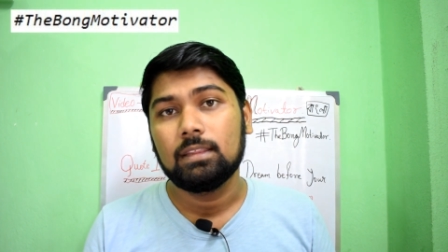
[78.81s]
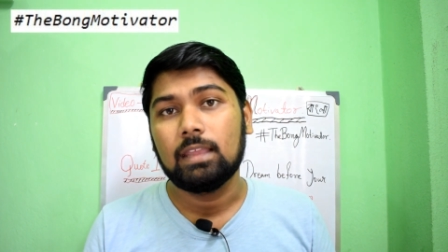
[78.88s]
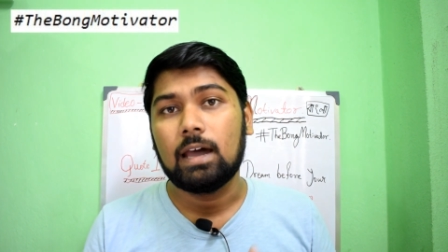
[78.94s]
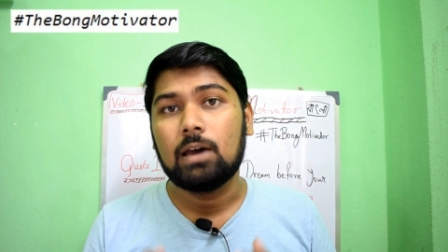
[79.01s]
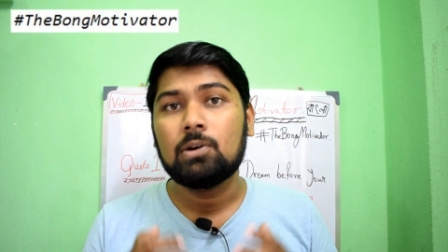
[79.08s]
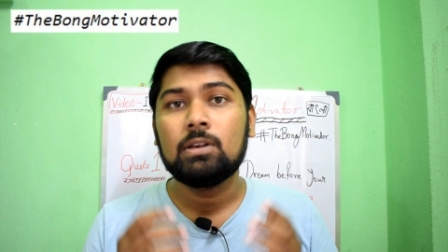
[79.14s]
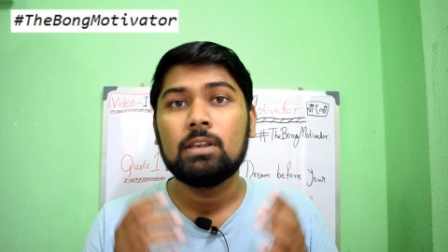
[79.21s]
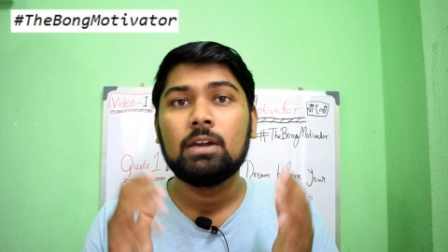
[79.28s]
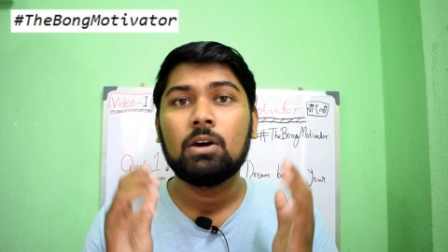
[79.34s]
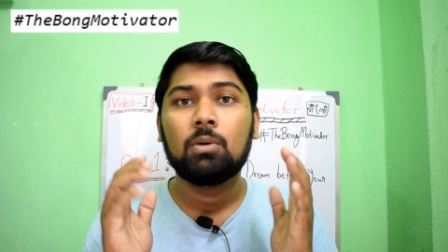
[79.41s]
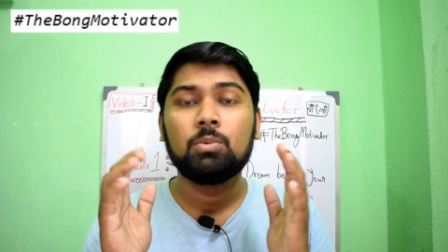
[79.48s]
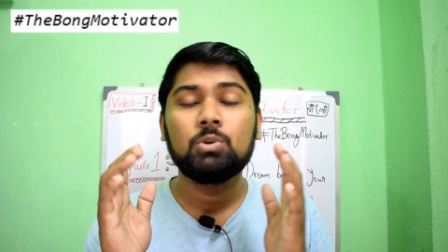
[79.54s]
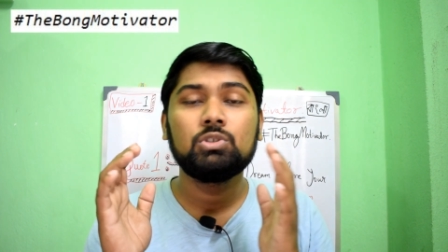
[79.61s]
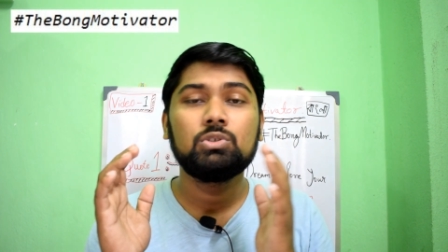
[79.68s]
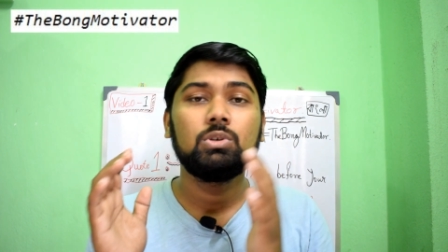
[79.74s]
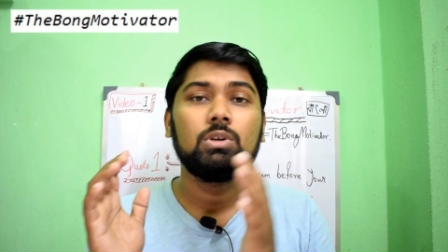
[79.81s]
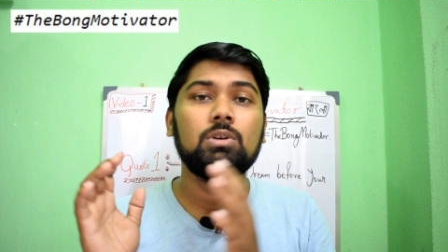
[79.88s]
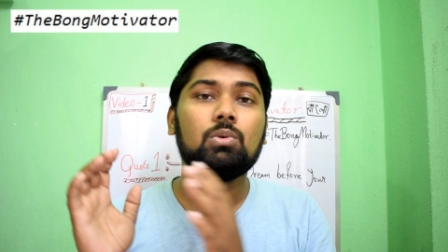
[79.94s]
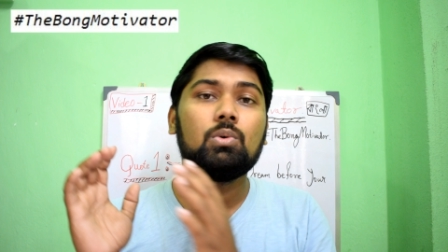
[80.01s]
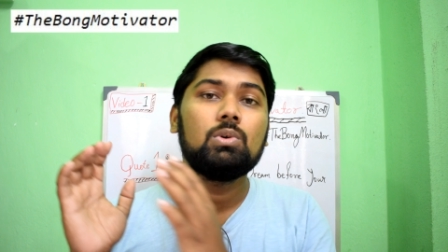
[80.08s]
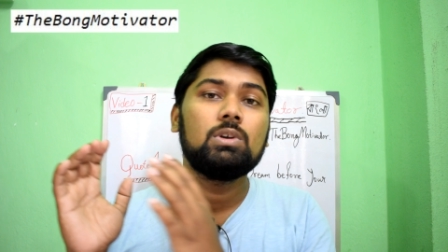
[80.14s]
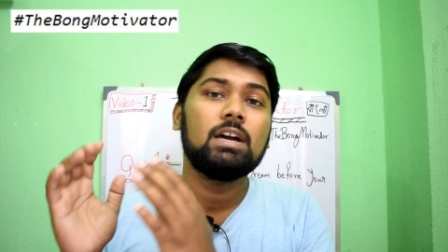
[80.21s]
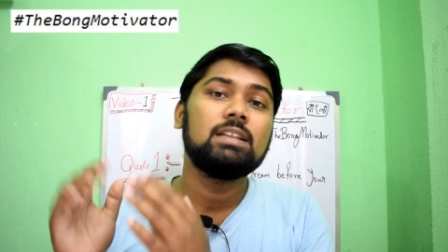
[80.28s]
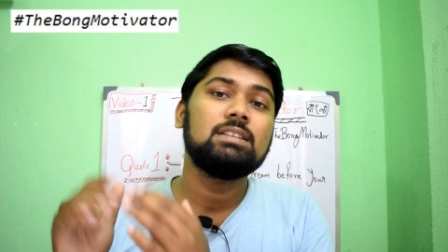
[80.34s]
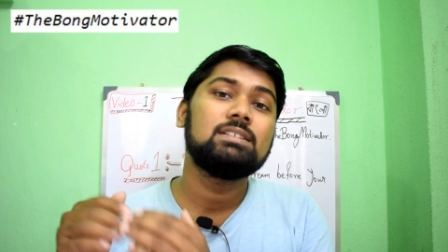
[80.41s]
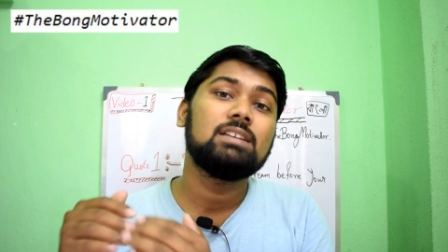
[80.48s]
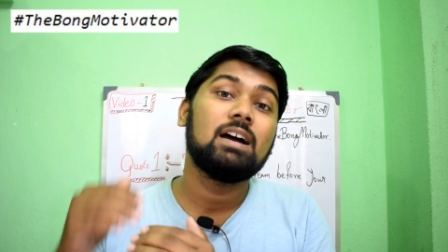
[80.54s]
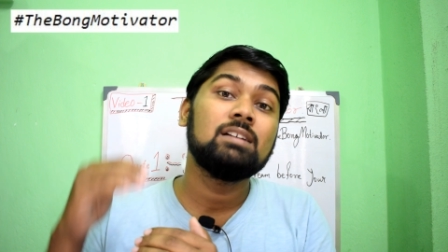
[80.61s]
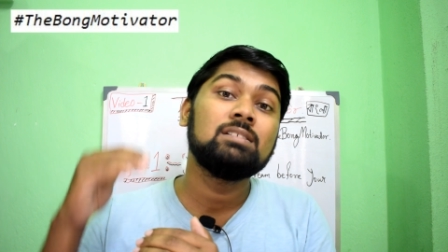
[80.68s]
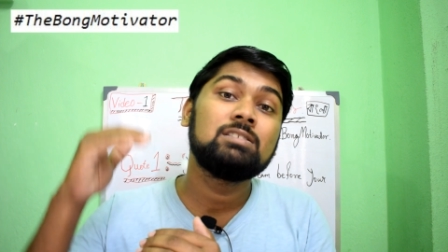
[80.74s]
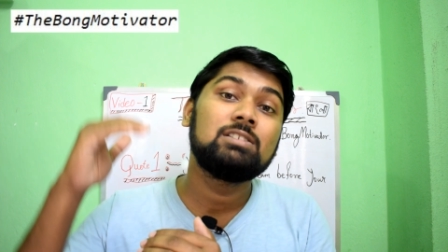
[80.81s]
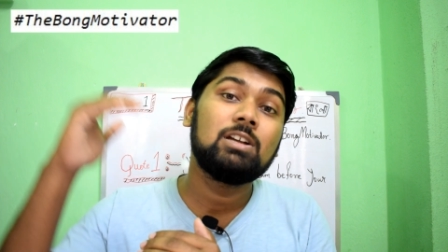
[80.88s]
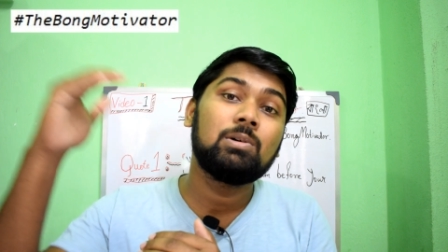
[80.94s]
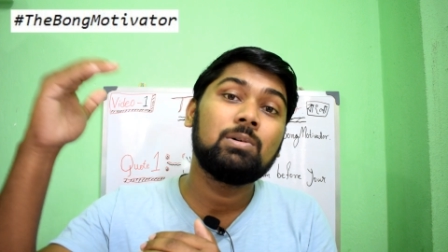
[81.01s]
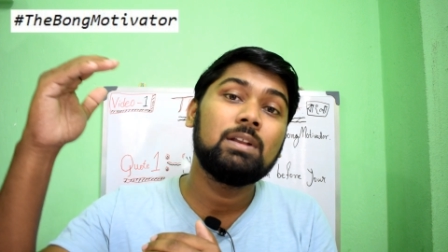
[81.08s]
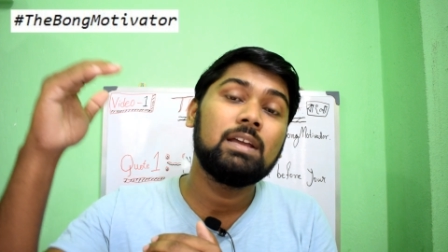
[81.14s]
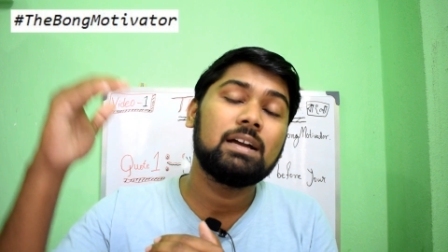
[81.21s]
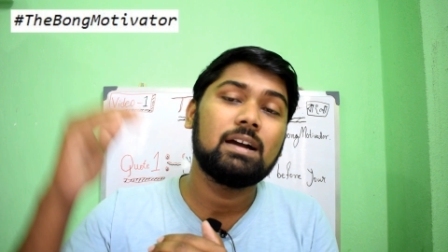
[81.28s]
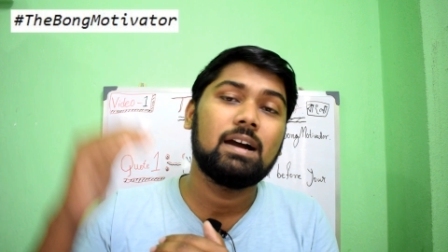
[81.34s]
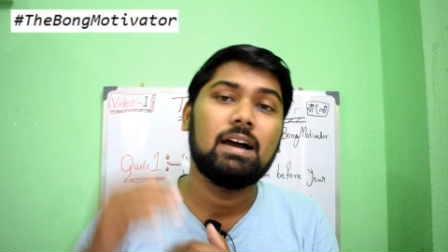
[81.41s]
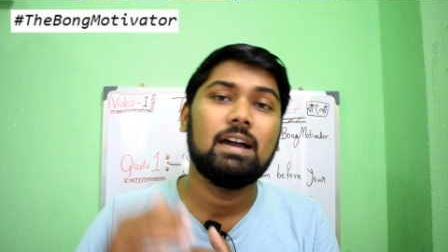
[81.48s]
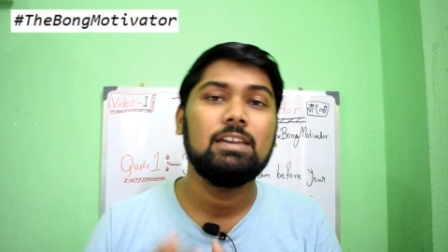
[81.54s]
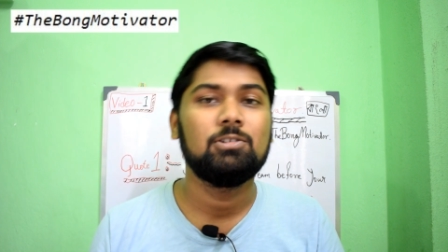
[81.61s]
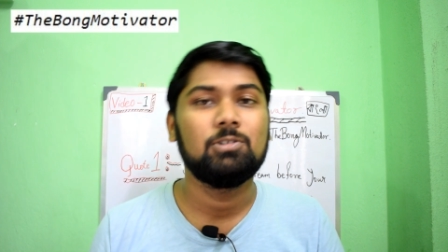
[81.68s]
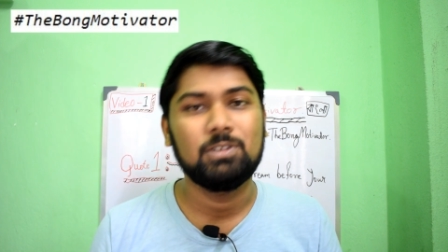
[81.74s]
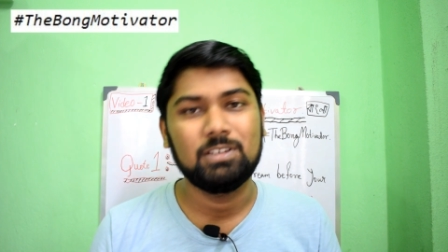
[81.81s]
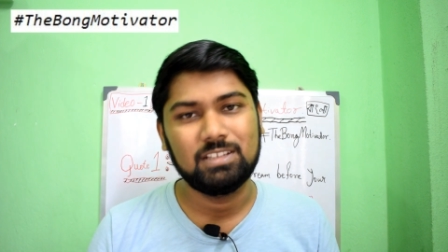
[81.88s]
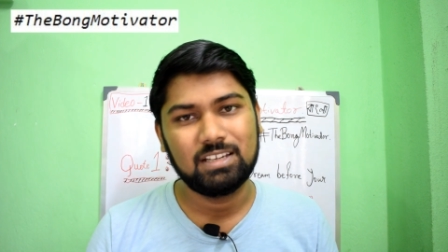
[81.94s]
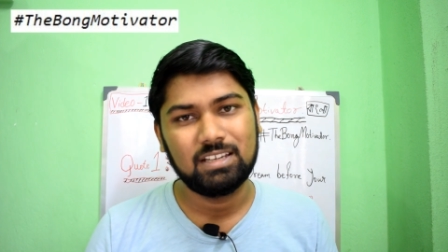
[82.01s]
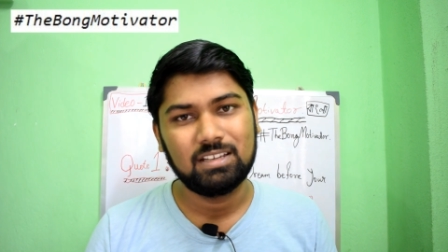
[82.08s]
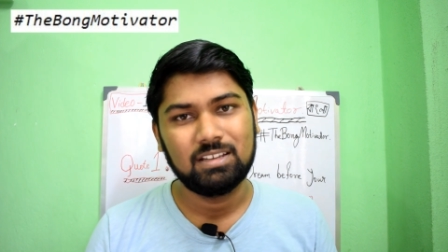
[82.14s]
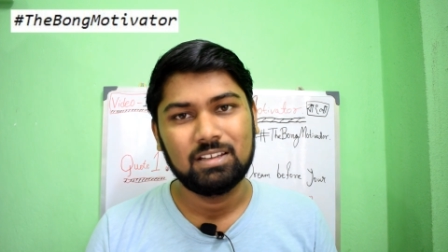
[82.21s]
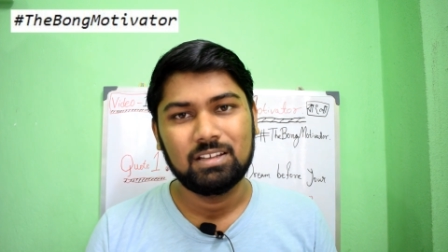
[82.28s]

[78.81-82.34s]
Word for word: তাহলে অবশ্যই ওঠার চান্সটা অনেক হাই হয়ে যায়